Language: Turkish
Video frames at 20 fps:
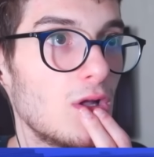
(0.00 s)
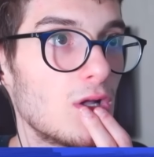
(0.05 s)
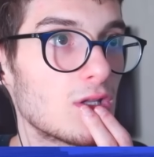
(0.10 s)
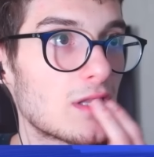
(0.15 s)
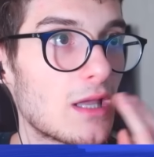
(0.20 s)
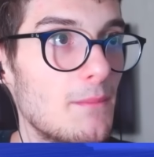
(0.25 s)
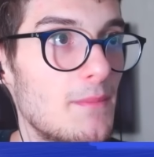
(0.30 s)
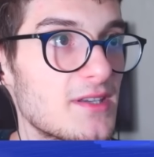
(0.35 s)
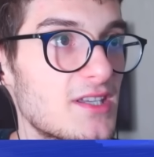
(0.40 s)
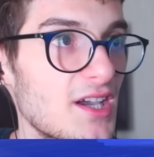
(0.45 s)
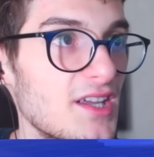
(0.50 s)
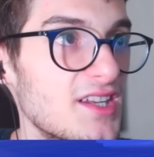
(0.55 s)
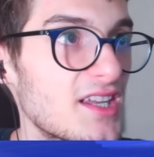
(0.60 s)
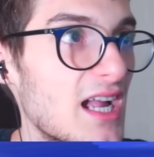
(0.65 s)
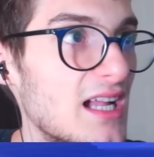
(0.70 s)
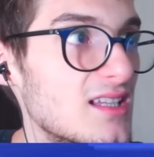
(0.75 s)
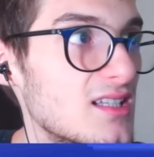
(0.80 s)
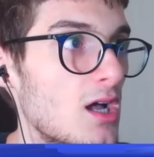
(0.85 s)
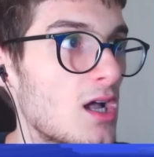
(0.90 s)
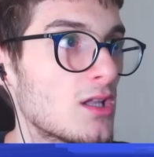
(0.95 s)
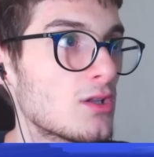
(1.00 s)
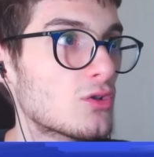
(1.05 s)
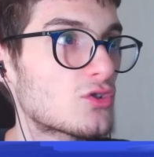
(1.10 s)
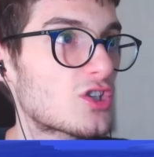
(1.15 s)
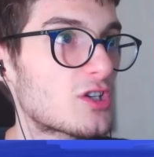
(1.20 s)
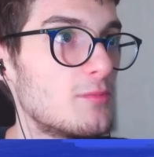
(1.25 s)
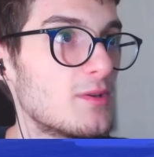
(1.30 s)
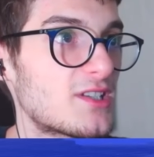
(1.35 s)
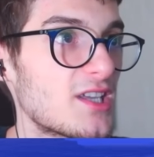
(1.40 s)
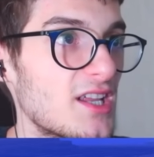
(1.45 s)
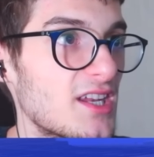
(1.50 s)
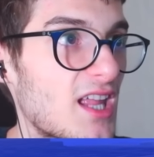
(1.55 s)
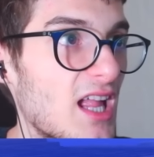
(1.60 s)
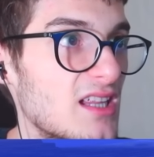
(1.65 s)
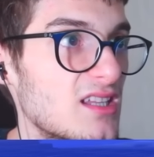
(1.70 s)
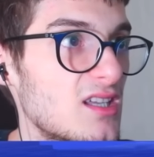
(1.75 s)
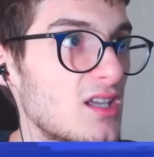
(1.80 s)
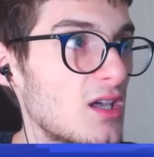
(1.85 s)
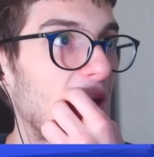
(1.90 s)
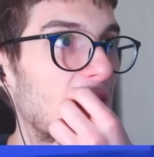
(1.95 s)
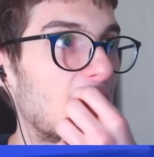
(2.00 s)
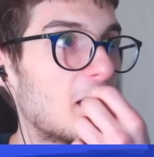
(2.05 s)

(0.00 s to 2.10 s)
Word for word: Tam mekana geldik. Dostlarım mekana geldik.